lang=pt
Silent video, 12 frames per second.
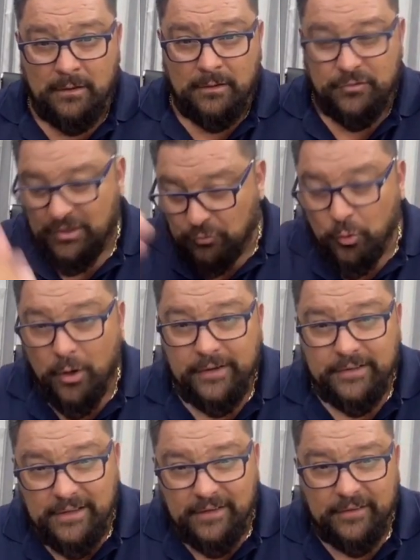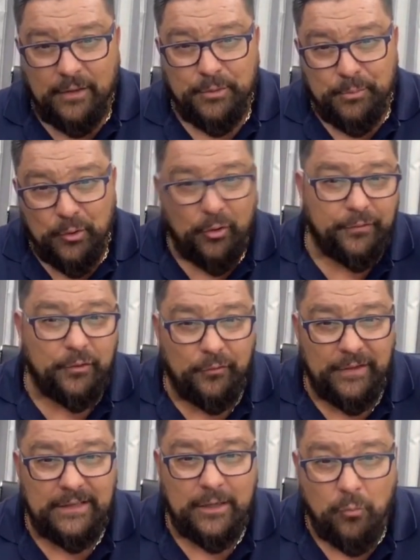Dia 2 de dezembro de
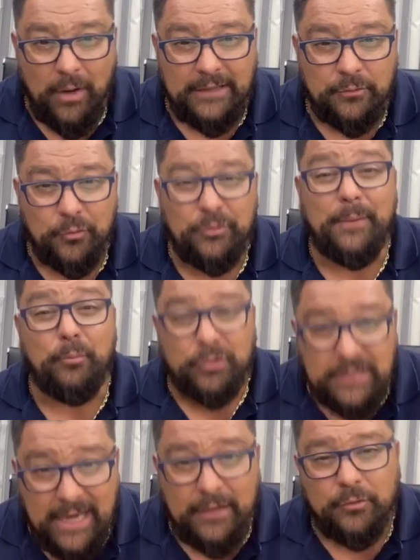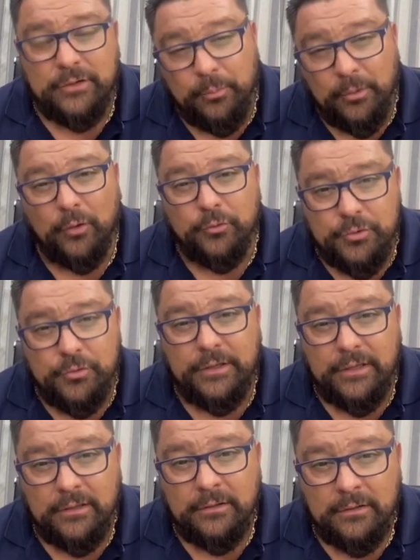1994, eu debutei no Tribunal do
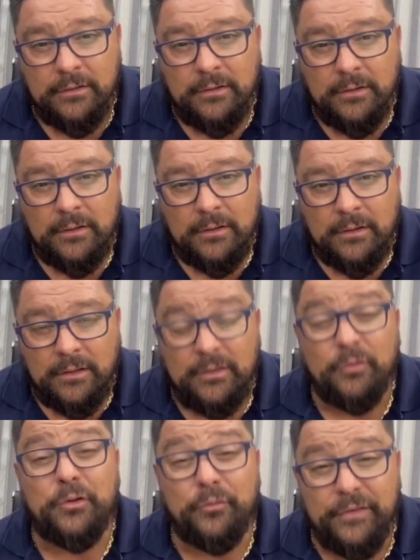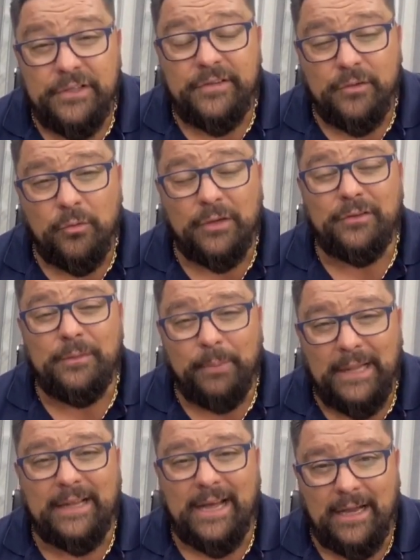Júri. Então eu tenho 25 anos de
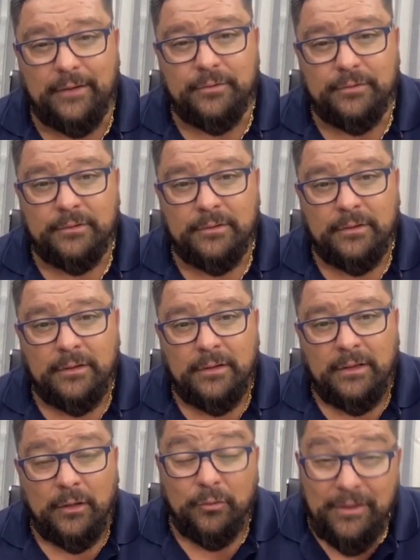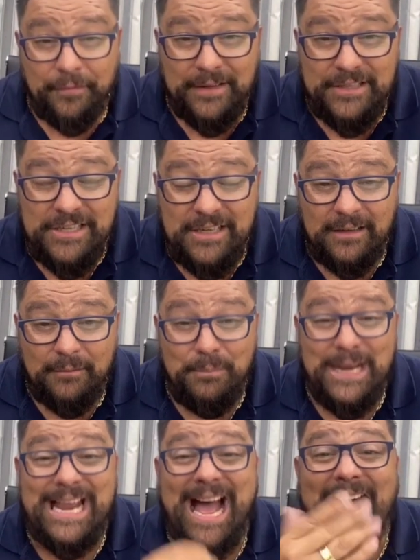plenário. Eu defendi
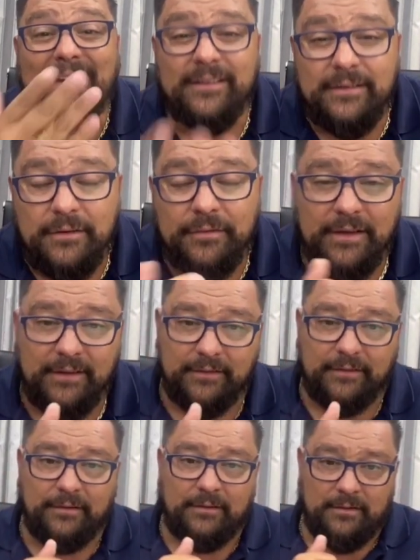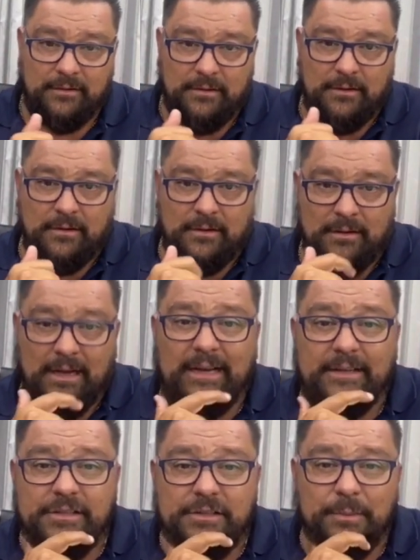milhares de vezes a
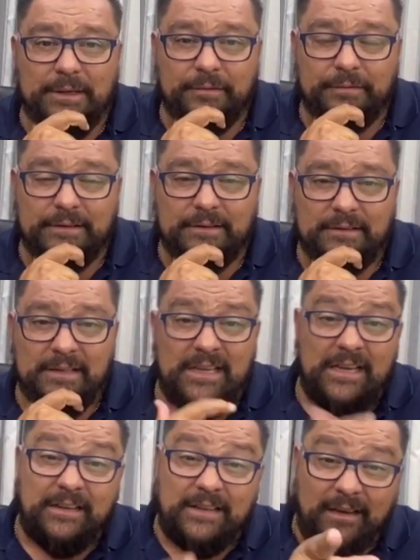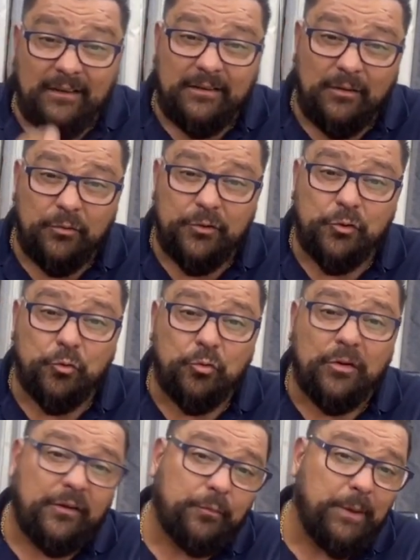legítima defesa. E tem que ser um instituto
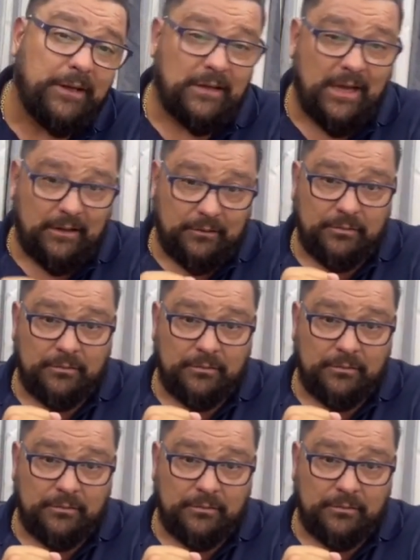respeitado.